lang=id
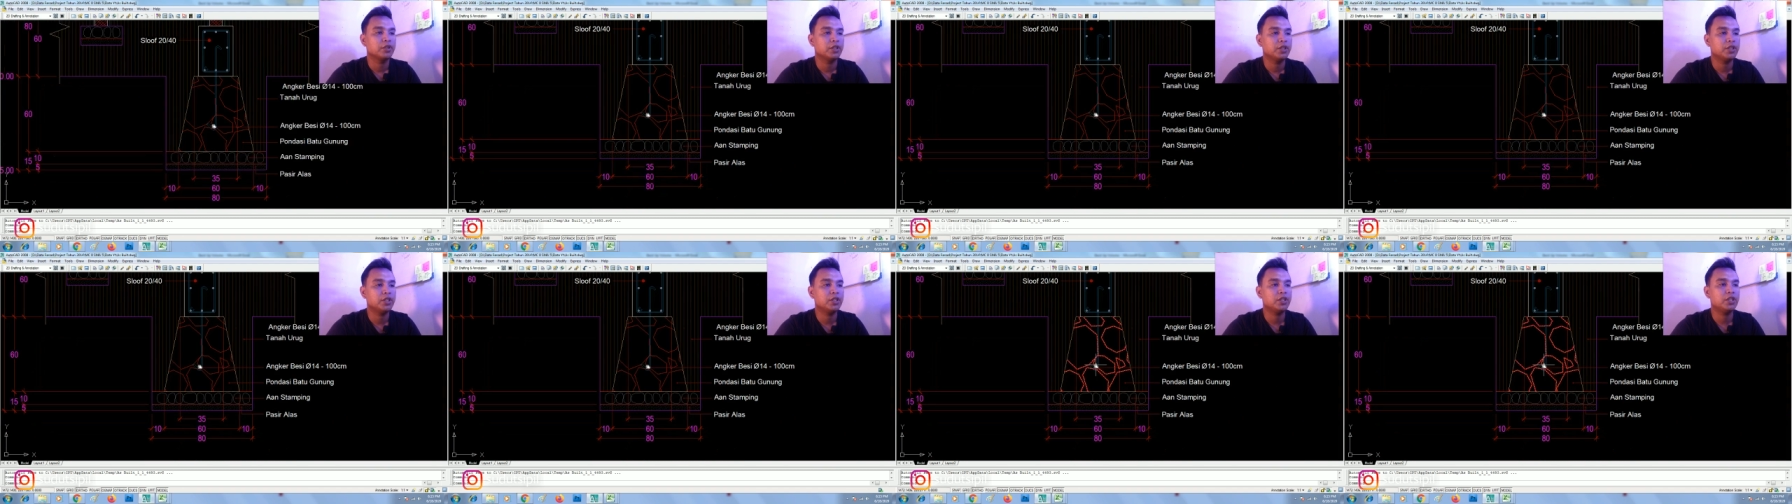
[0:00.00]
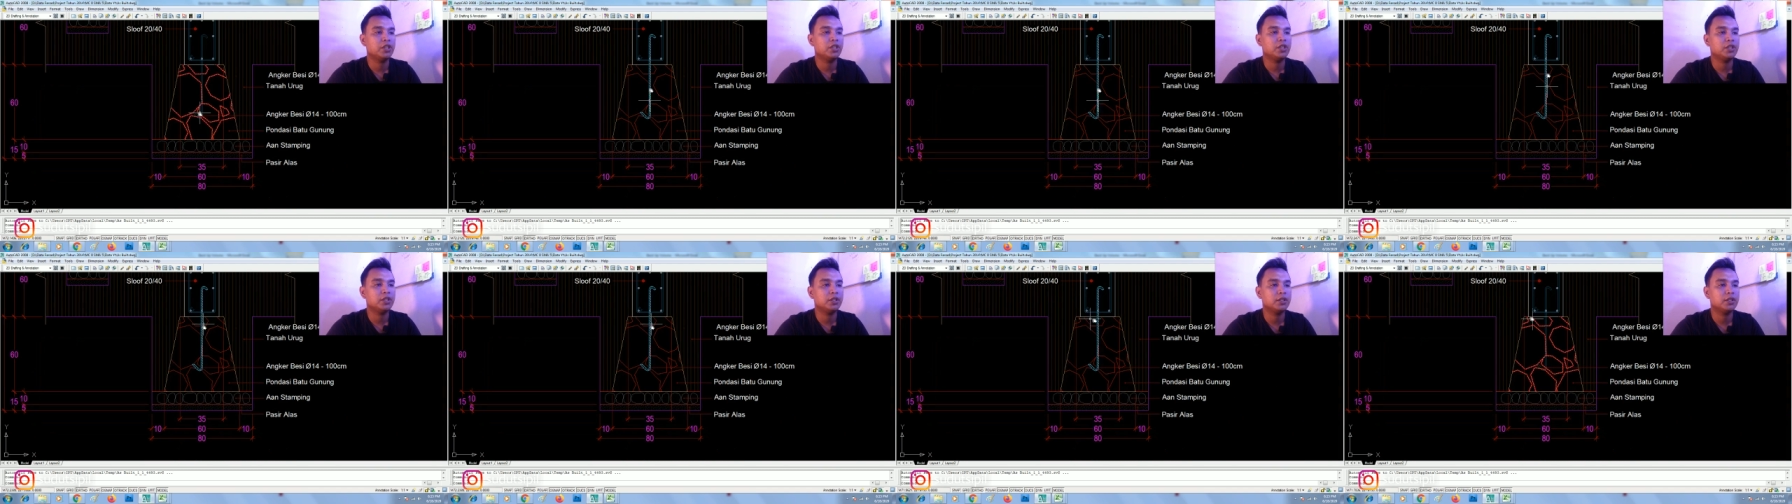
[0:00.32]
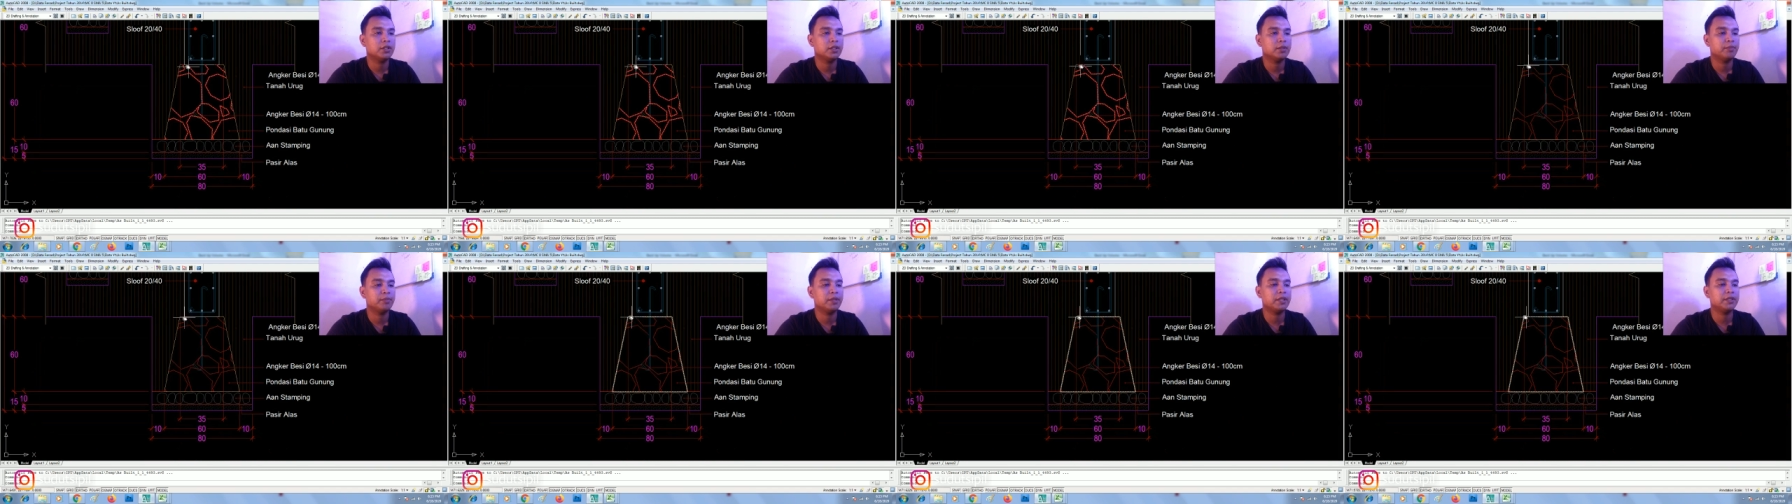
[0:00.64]
ini
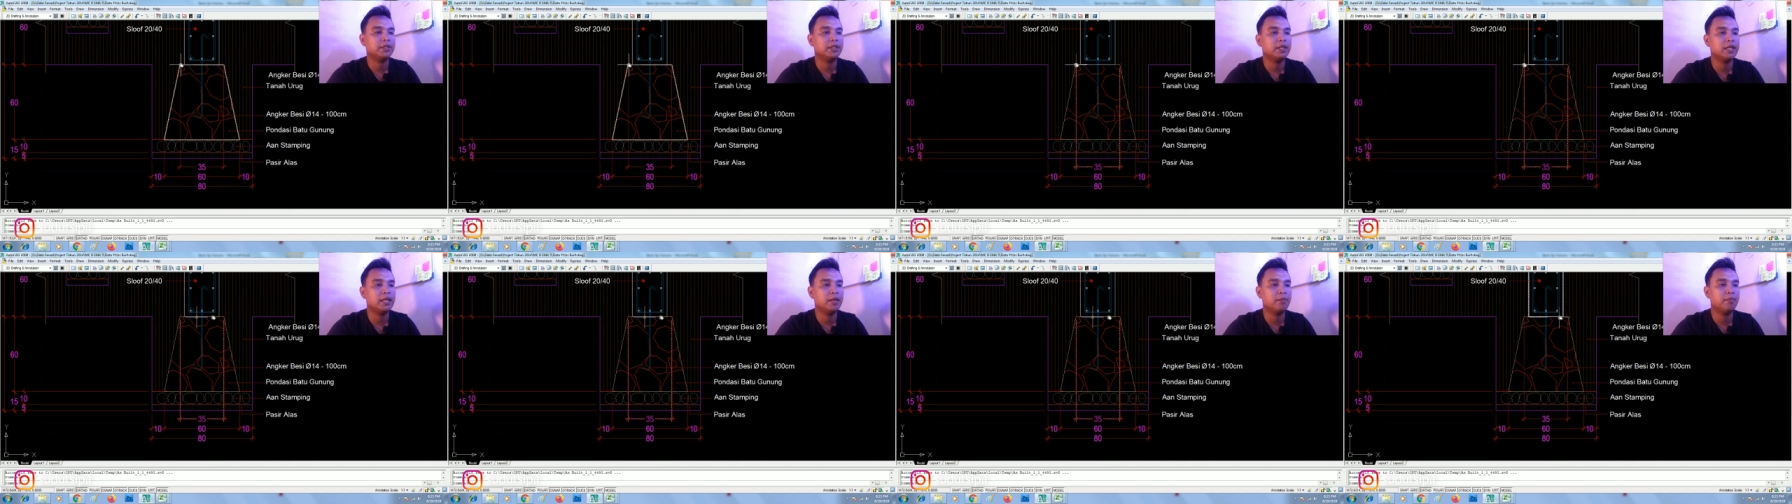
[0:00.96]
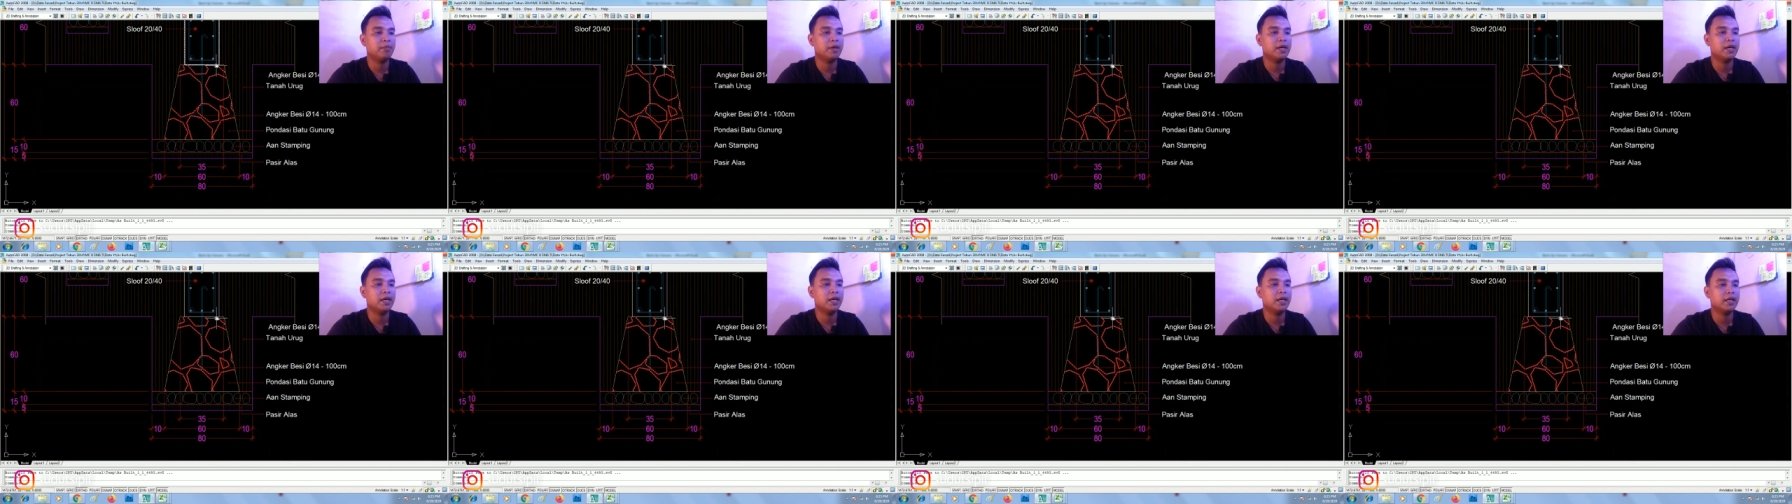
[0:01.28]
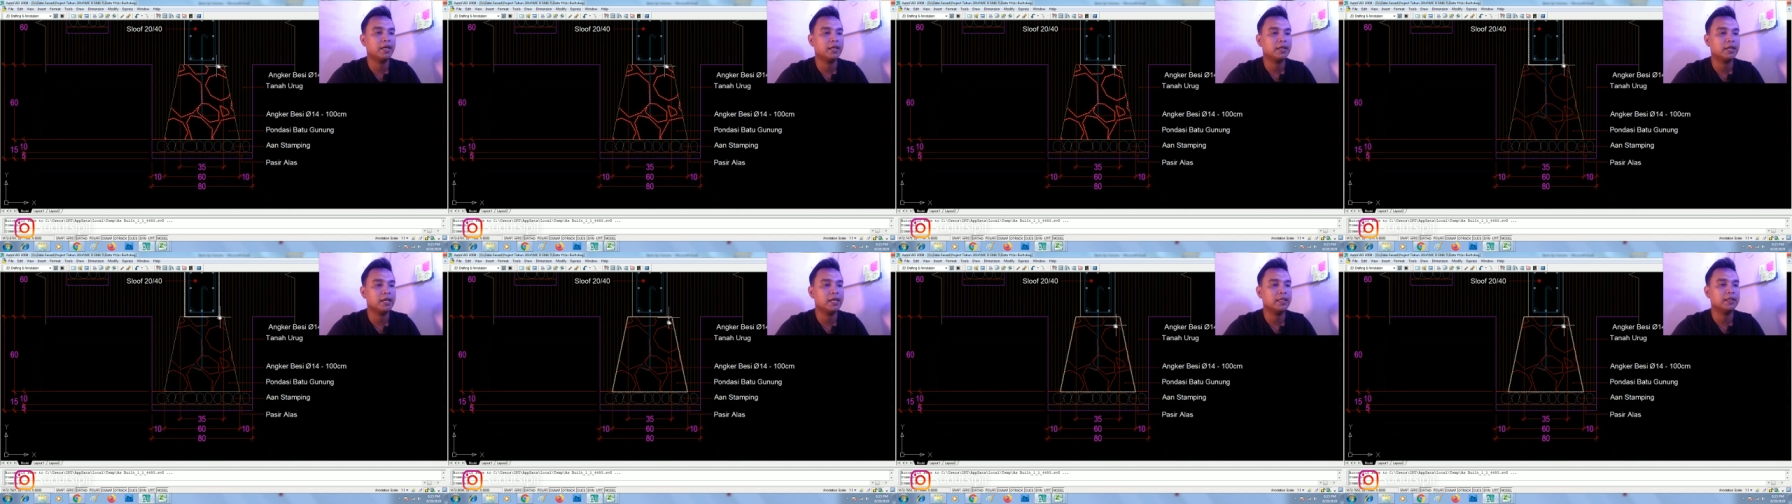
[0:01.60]
berarti
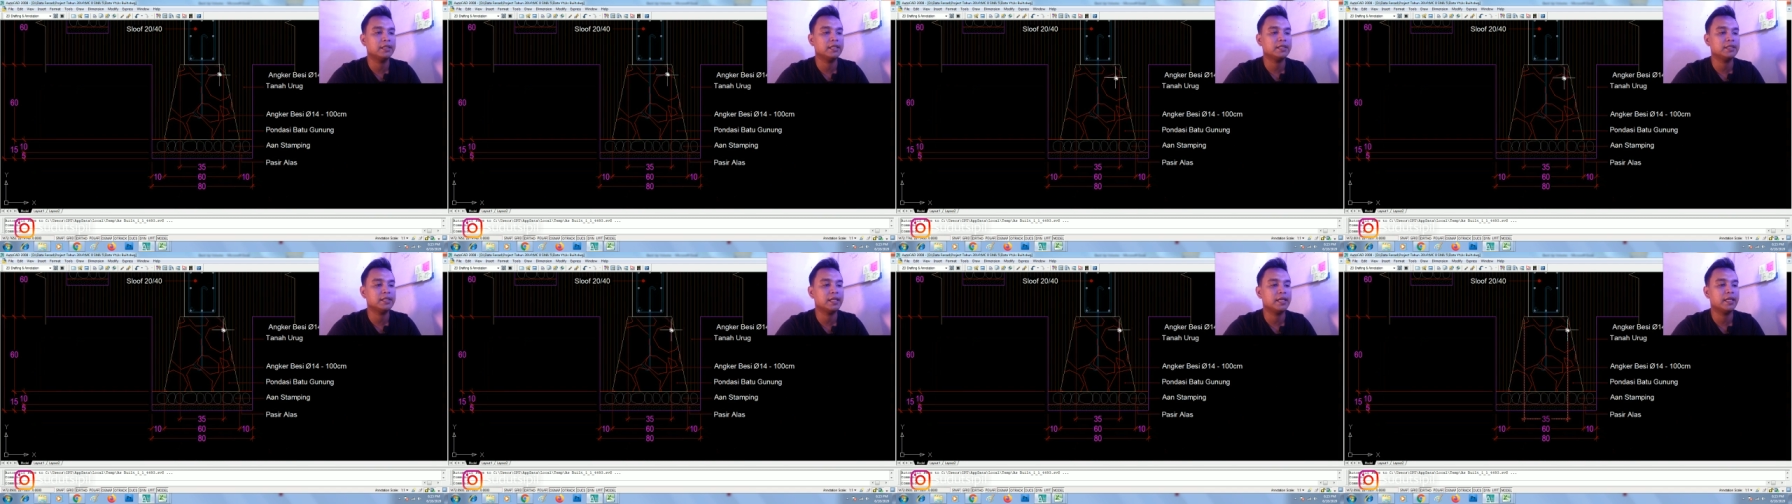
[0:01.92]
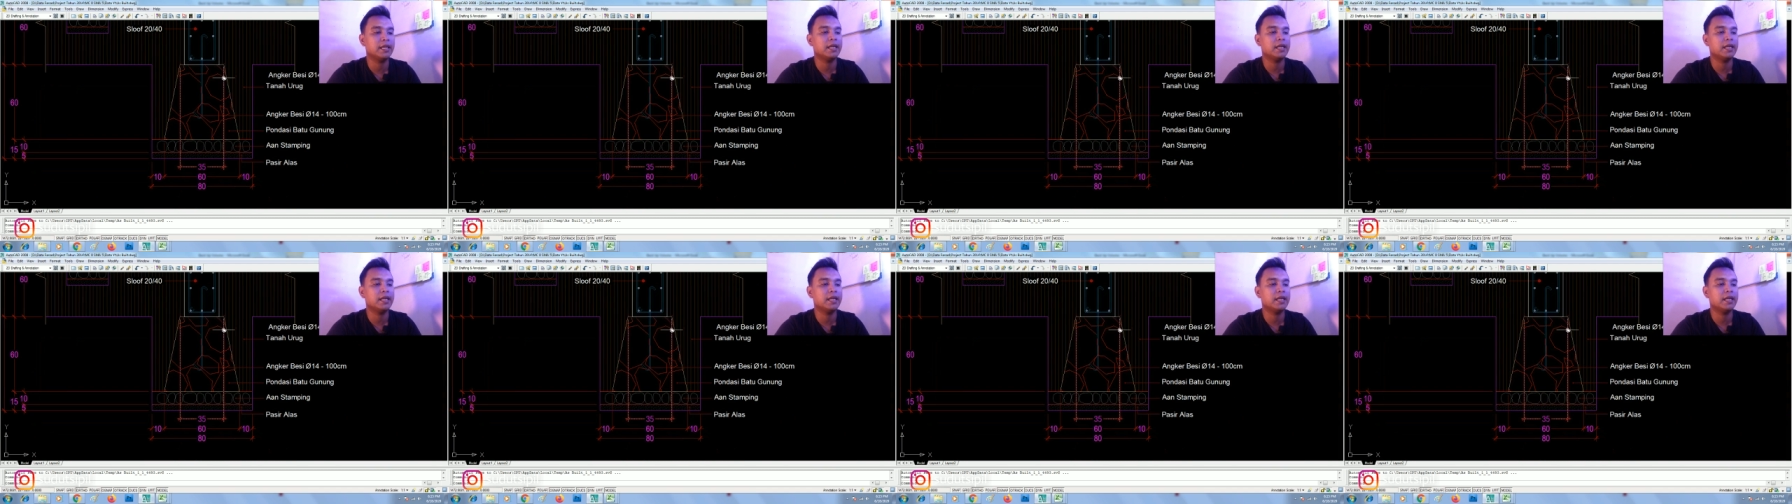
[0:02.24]
lebar atasnya